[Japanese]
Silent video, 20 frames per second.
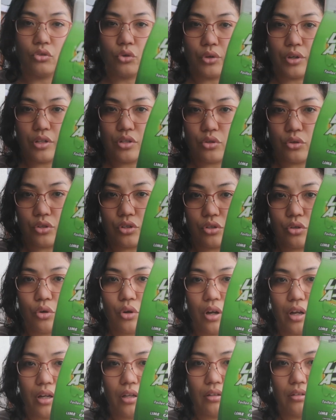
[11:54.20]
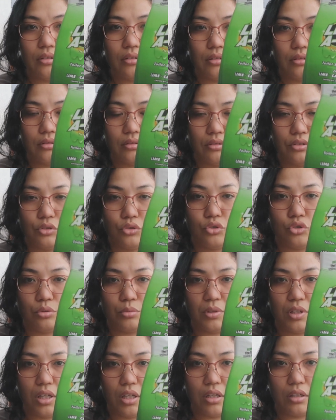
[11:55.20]
トイレ掃除、これ
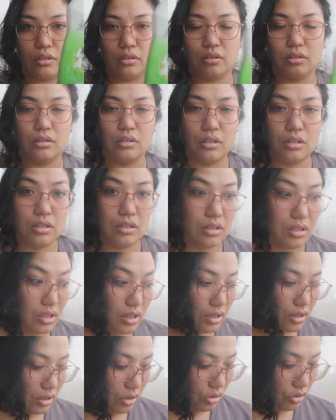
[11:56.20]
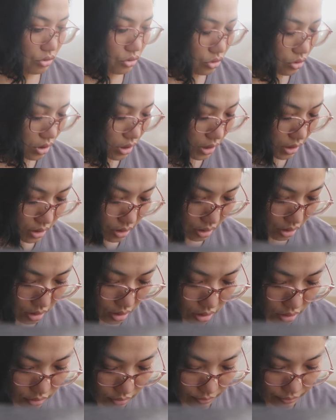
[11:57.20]
YouTube でいいっていう人がいた
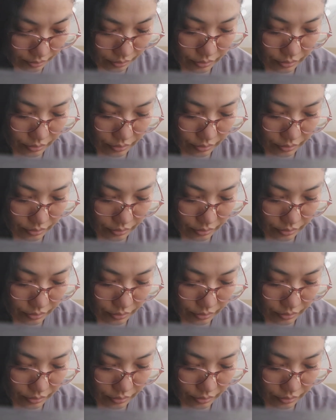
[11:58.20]
から